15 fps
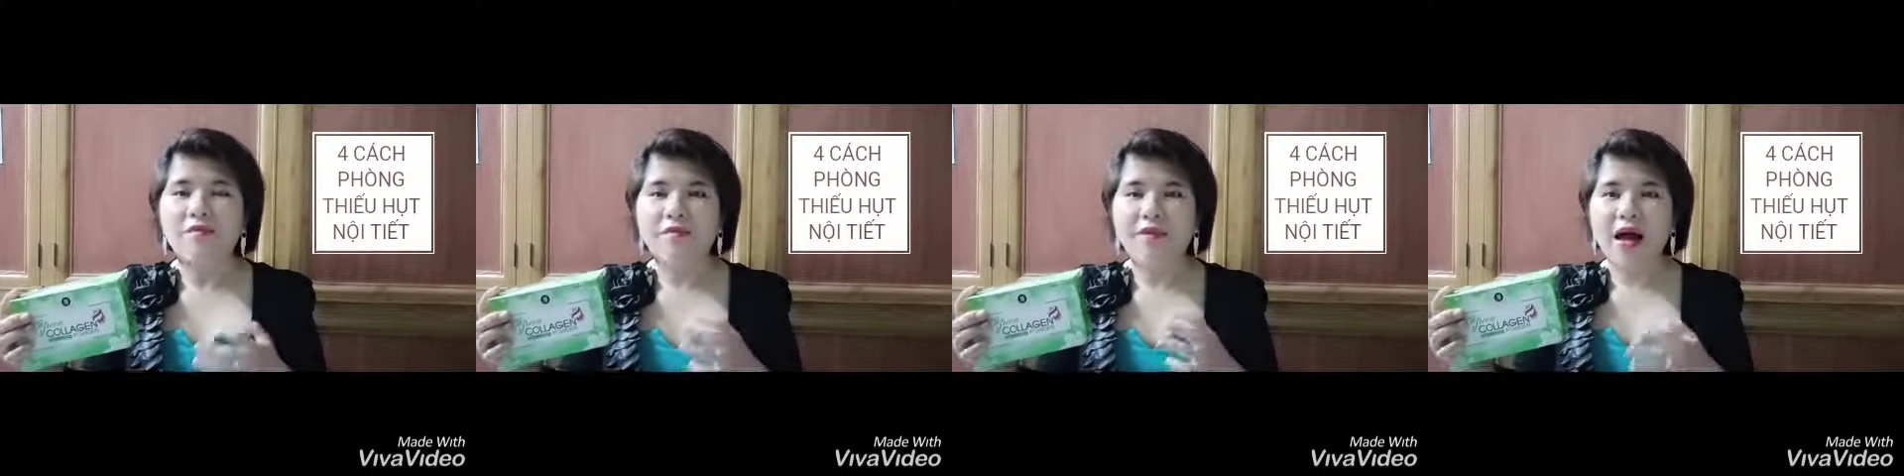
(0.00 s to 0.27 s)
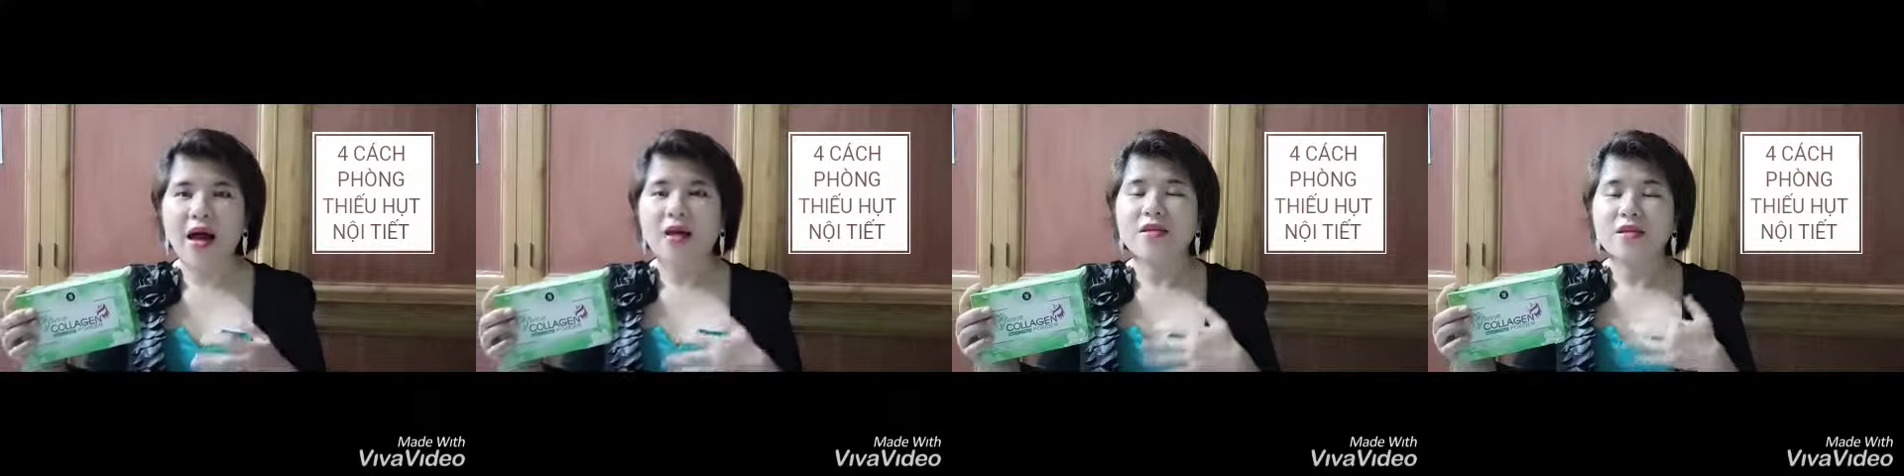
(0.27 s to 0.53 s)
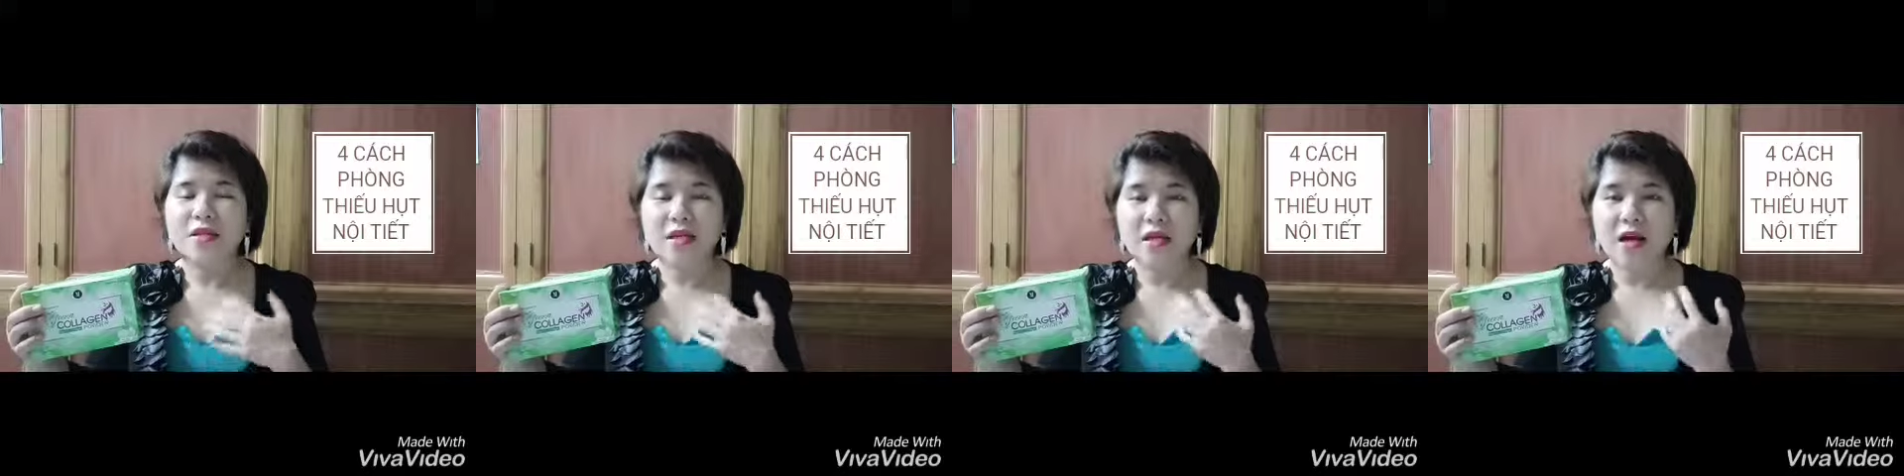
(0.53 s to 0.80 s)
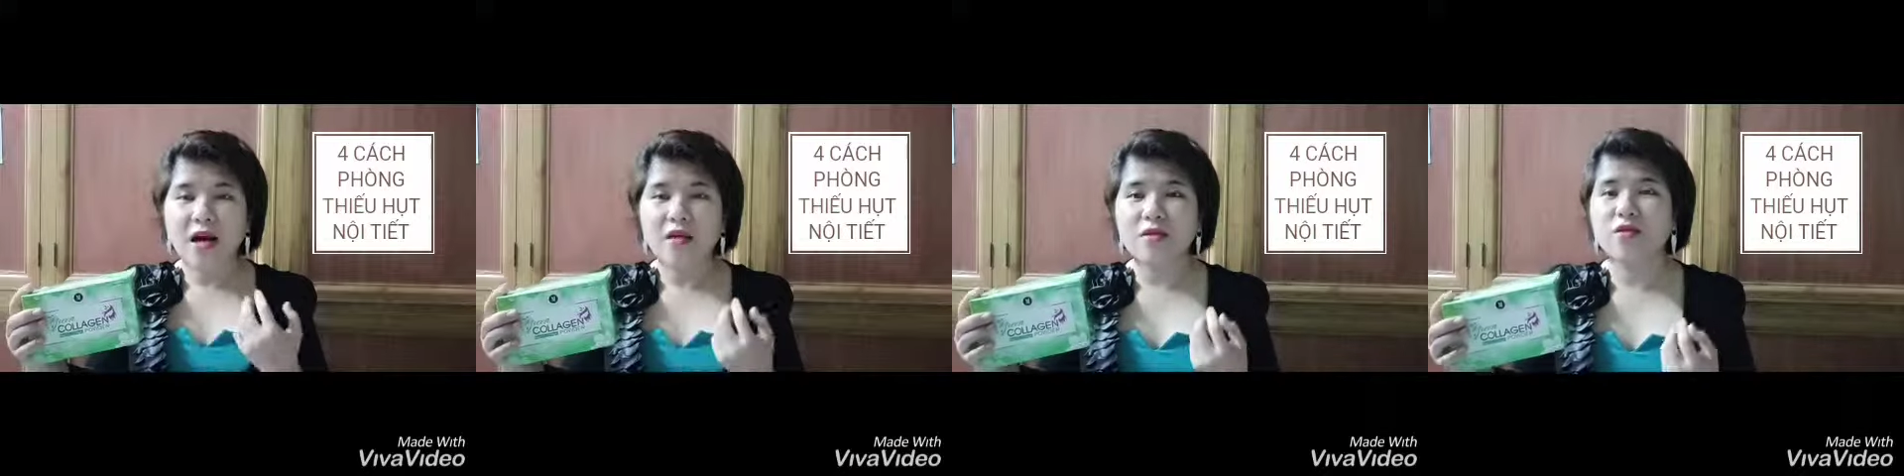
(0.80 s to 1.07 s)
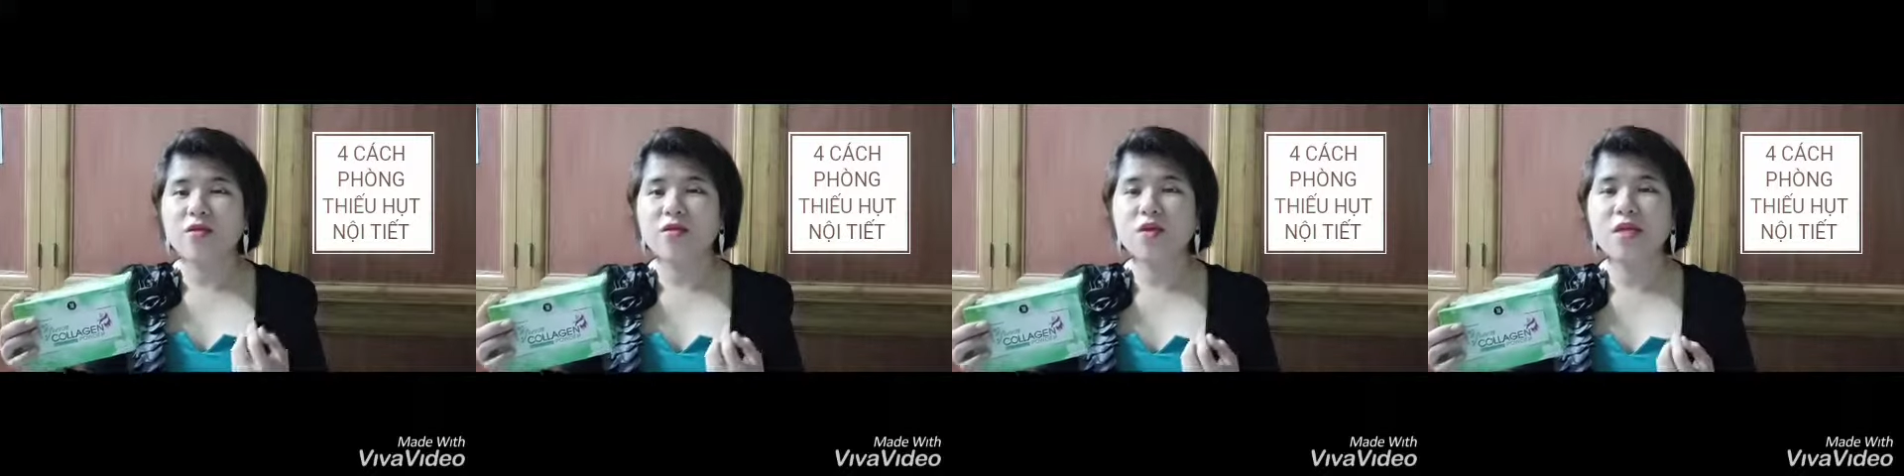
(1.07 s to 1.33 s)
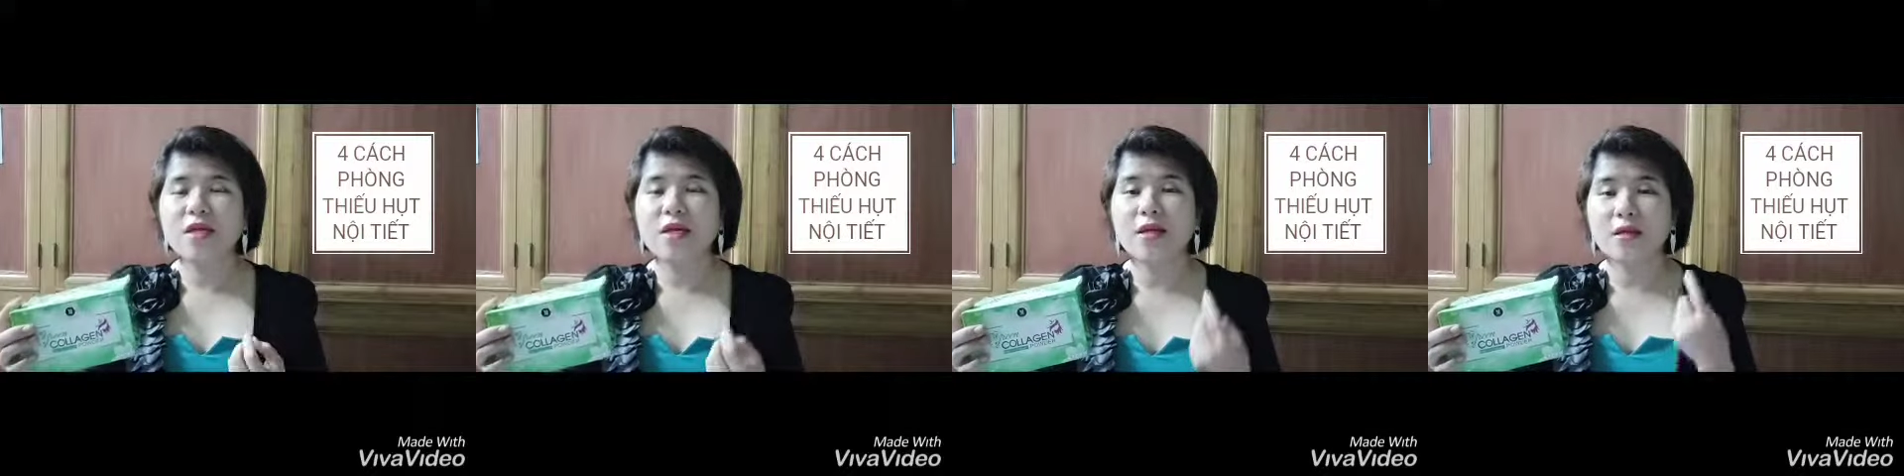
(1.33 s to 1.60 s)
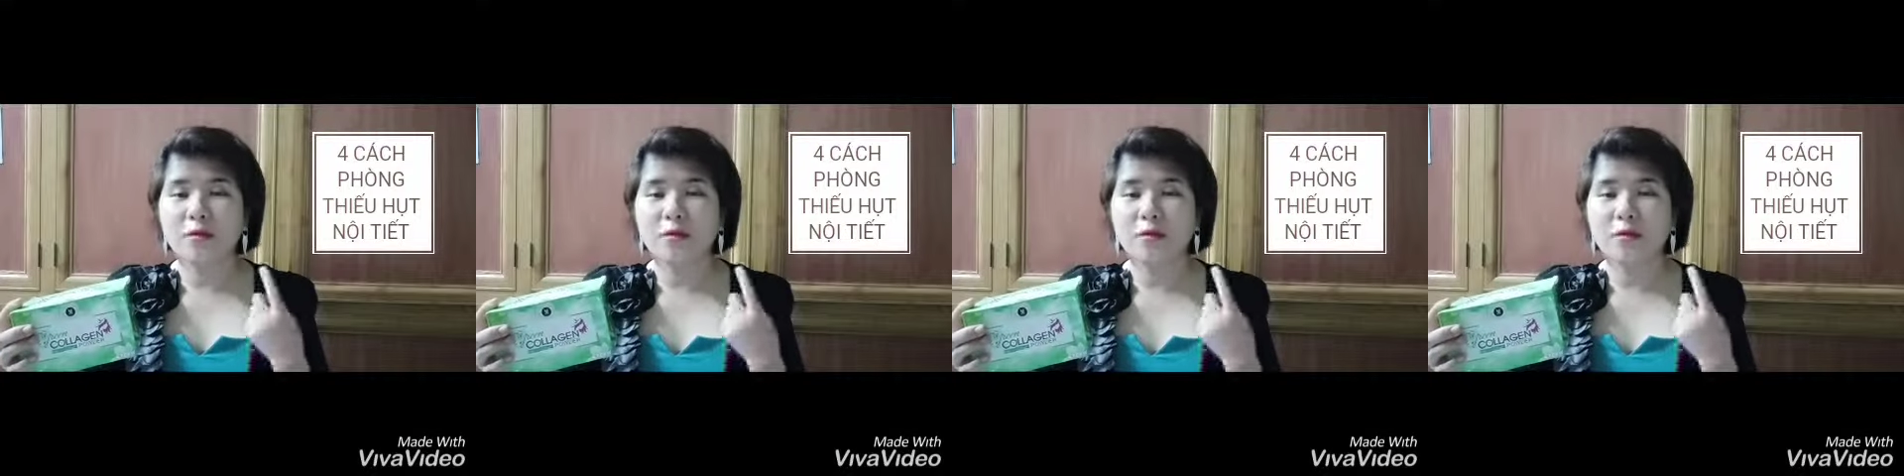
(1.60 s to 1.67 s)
và chỉ cần duy trì